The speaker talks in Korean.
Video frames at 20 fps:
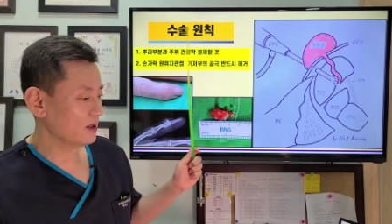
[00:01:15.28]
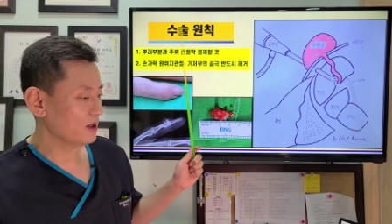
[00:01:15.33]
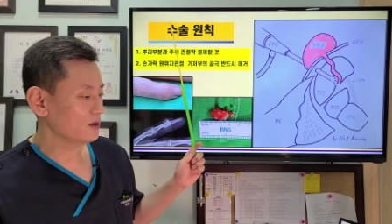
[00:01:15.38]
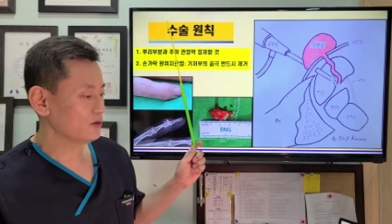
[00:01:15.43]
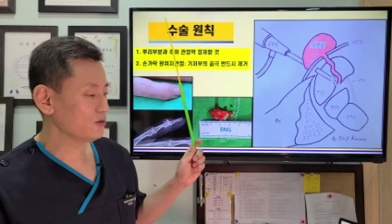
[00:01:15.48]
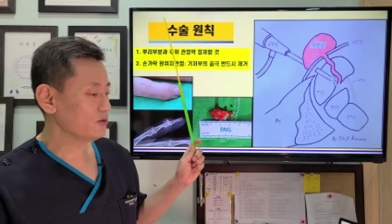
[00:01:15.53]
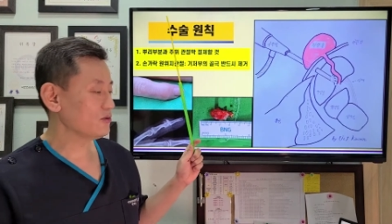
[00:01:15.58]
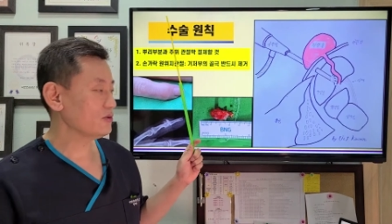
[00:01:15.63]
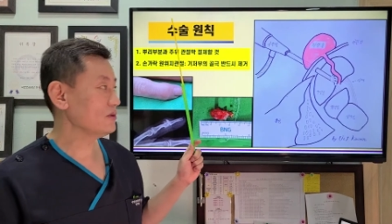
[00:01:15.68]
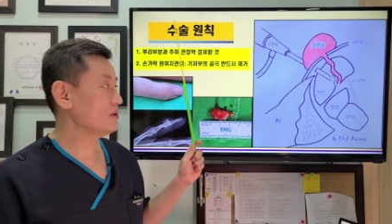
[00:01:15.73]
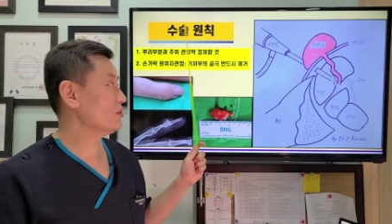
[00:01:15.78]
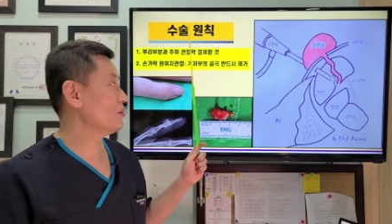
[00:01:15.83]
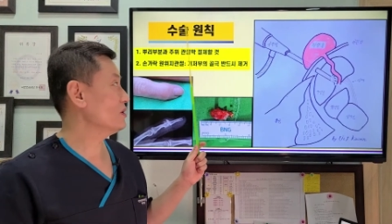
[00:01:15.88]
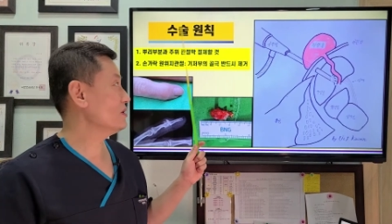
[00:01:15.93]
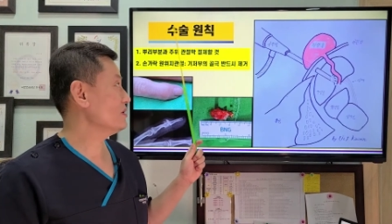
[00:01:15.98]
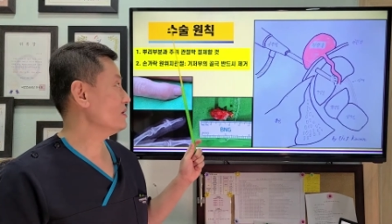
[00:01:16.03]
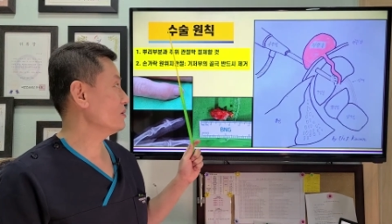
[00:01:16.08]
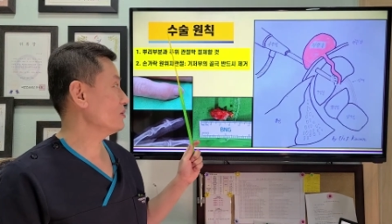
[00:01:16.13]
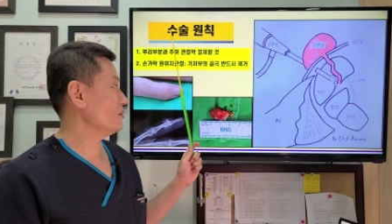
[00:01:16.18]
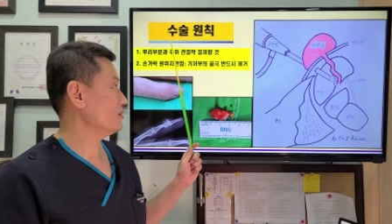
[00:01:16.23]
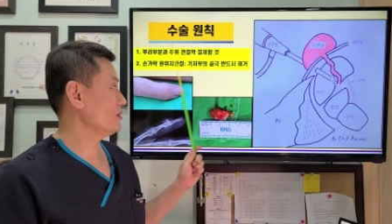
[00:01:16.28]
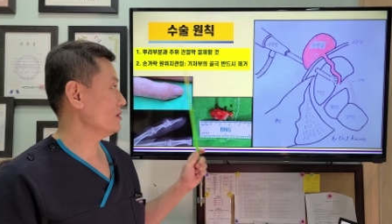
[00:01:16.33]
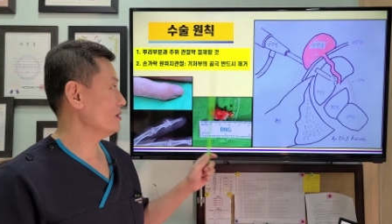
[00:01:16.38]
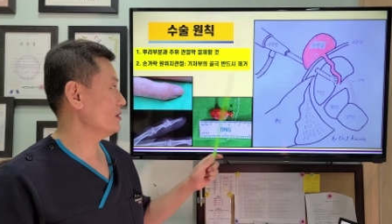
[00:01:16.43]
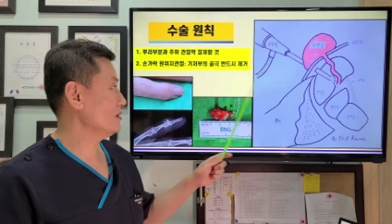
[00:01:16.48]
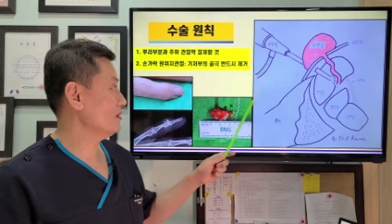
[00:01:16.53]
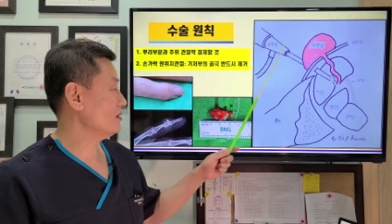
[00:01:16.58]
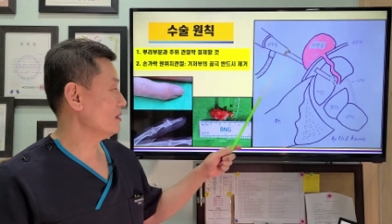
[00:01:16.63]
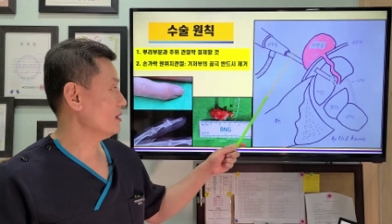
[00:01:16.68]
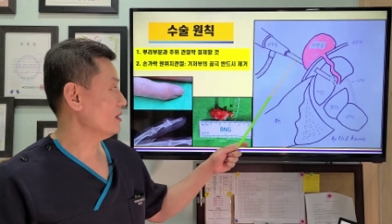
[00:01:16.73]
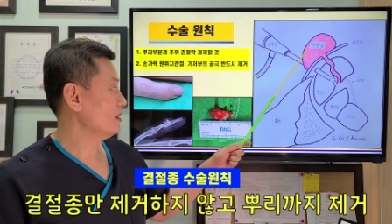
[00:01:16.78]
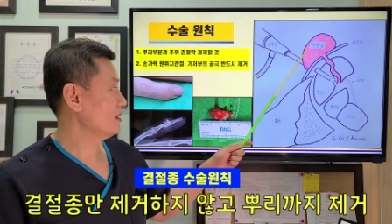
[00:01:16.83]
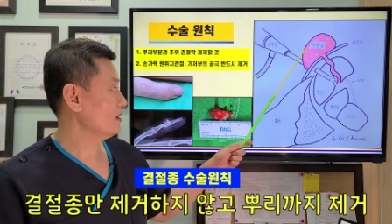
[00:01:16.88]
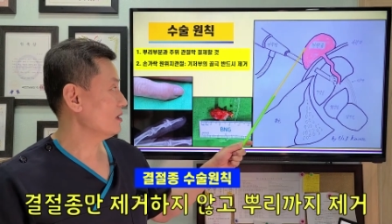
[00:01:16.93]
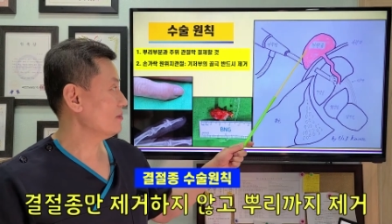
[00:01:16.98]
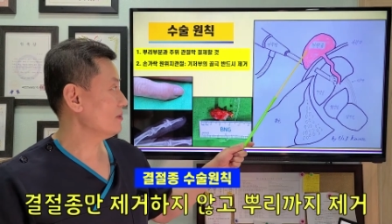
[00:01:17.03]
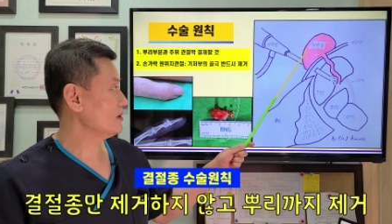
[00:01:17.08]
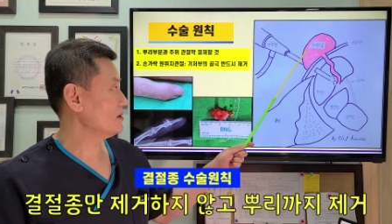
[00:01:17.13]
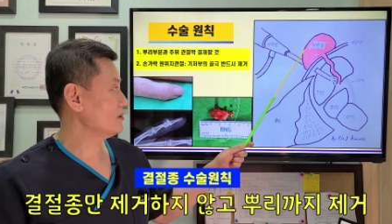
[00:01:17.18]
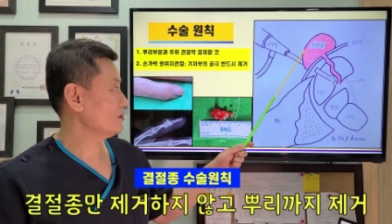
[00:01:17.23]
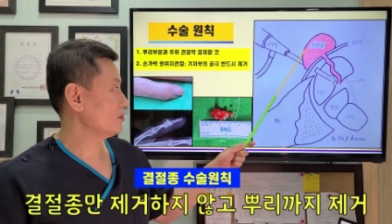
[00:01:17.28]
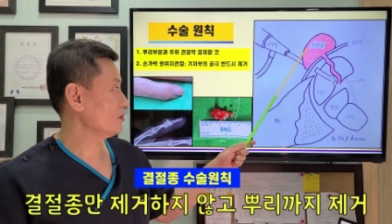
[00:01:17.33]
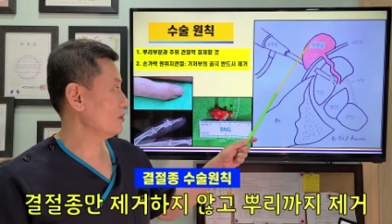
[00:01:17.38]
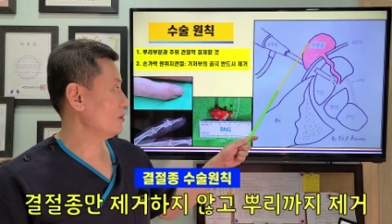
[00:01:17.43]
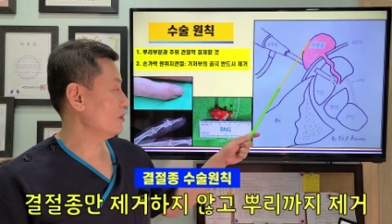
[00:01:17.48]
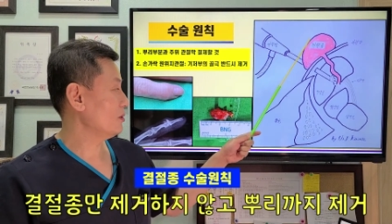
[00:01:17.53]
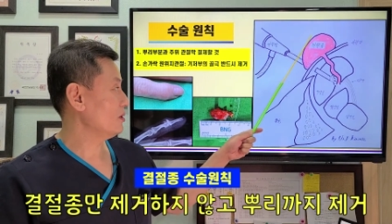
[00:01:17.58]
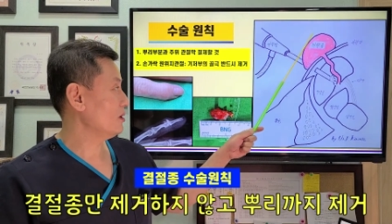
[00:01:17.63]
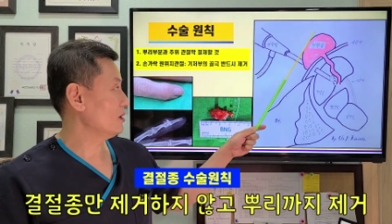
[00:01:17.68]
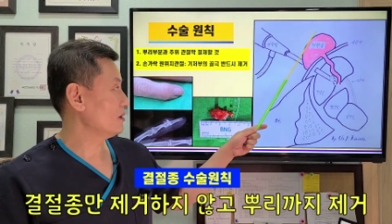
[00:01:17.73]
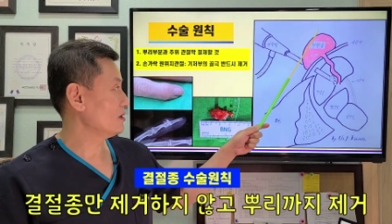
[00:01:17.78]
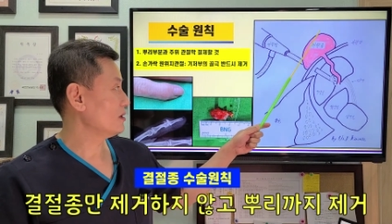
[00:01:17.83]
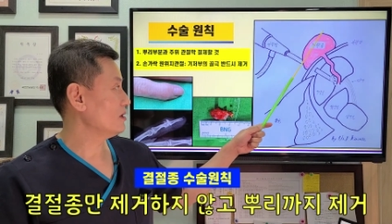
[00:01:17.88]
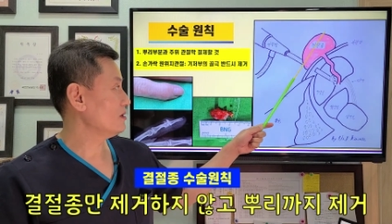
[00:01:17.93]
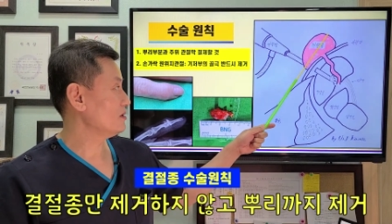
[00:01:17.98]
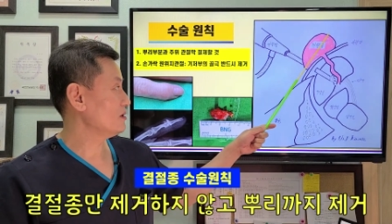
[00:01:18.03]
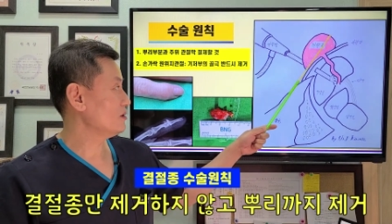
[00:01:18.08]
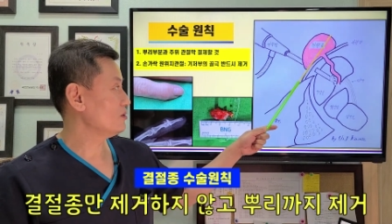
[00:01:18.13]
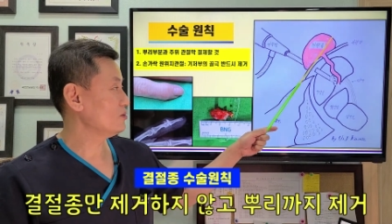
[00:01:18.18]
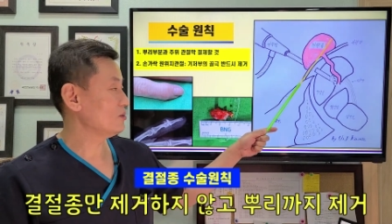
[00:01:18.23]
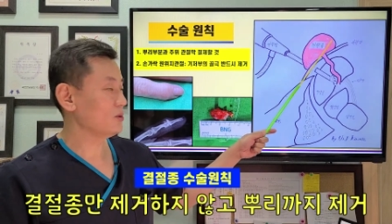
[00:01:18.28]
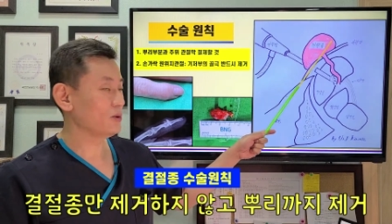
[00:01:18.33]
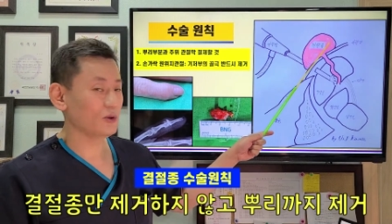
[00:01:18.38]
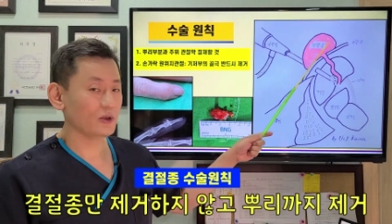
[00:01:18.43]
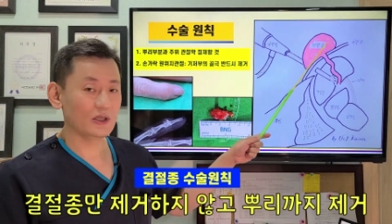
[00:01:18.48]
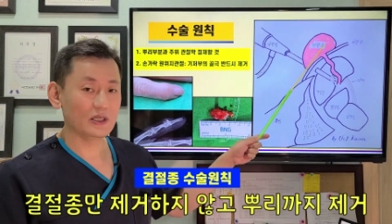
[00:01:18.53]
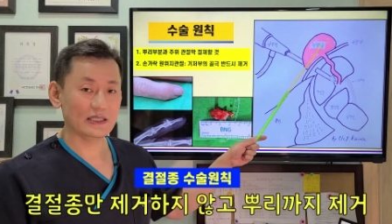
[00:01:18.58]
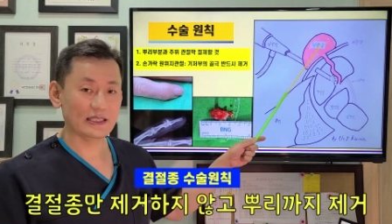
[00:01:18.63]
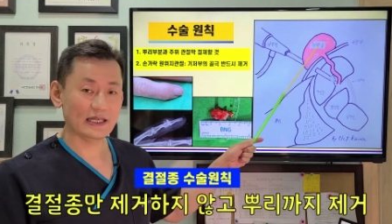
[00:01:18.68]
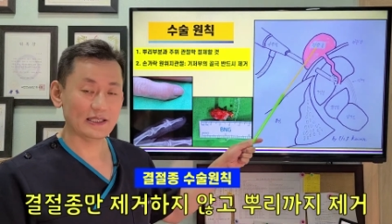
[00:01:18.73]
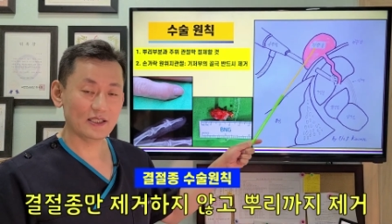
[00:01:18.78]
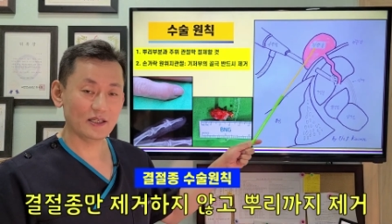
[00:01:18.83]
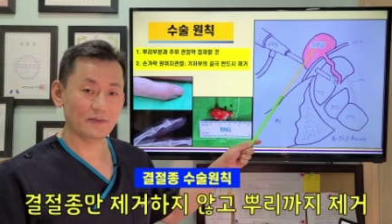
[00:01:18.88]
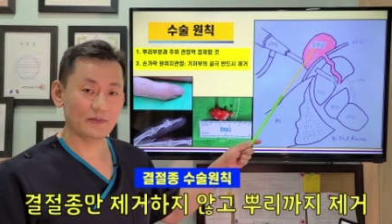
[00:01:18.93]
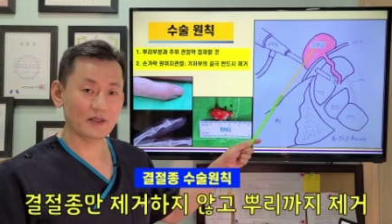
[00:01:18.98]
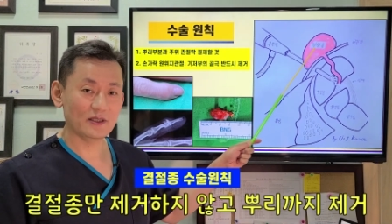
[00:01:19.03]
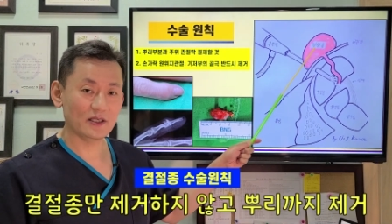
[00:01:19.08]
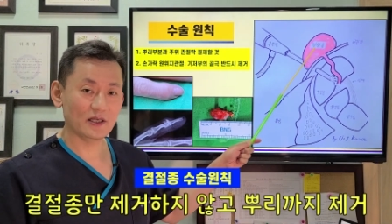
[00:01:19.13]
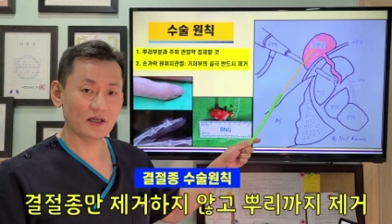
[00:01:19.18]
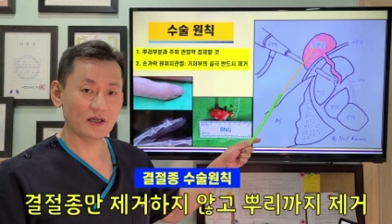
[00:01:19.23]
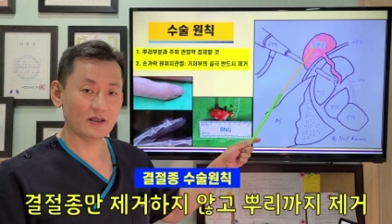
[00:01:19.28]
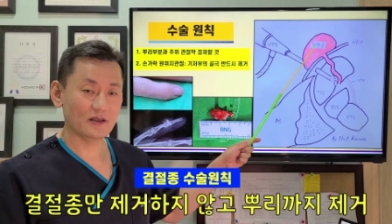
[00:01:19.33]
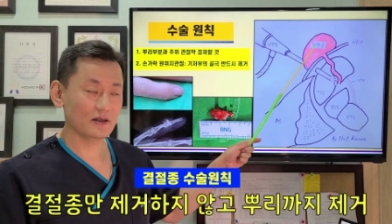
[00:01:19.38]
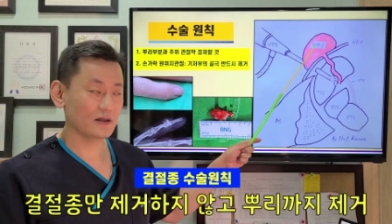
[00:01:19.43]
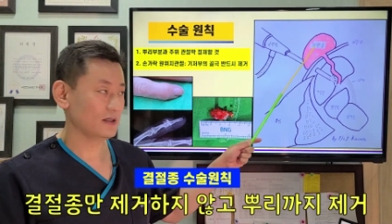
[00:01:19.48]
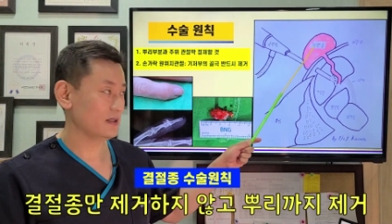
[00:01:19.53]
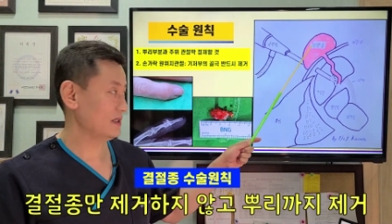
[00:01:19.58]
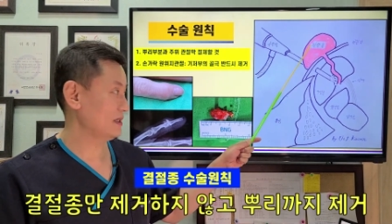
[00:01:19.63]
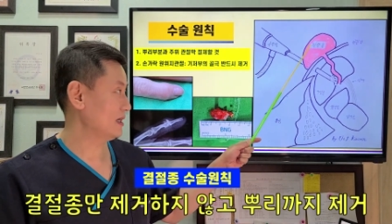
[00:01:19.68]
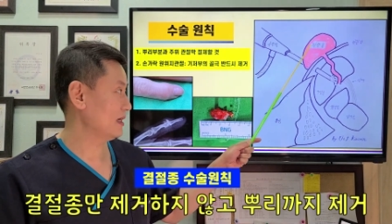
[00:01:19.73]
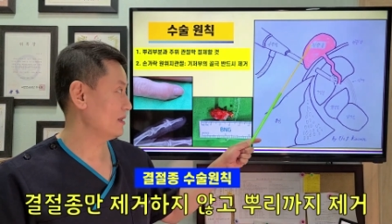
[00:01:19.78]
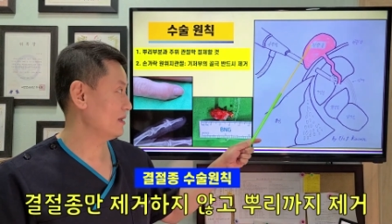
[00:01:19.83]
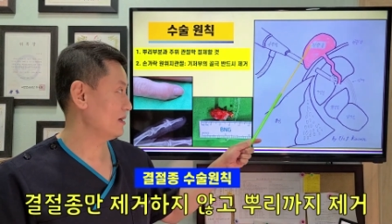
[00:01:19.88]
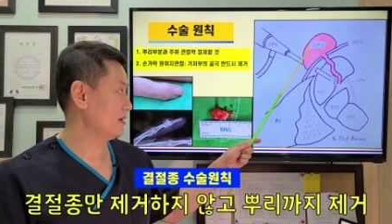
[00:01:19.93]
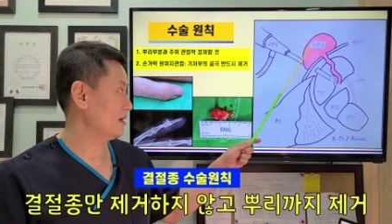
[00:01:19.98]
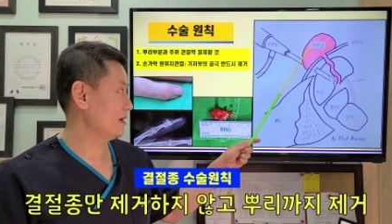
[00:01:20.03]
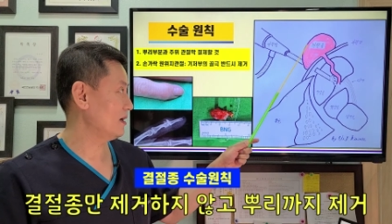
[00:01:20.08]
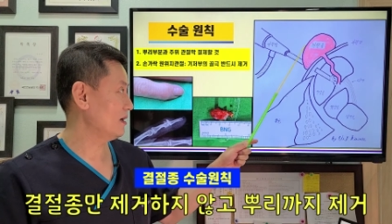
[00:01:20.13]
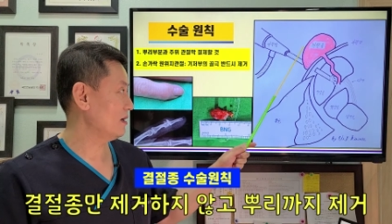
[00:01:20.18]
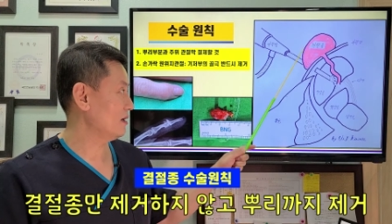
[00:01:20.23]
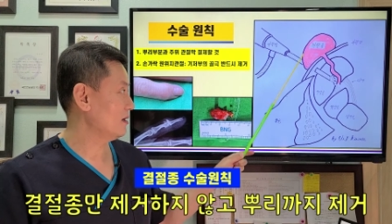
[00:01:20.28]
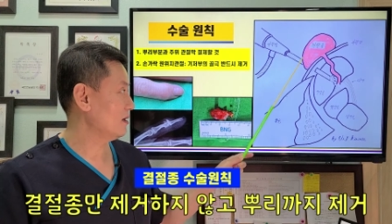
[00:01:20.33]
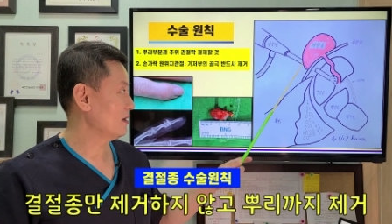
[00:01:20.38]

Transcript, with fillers: 수술 원칙으로서는 일반적으로 결절종 이 자체만 제거하는 것이 아니라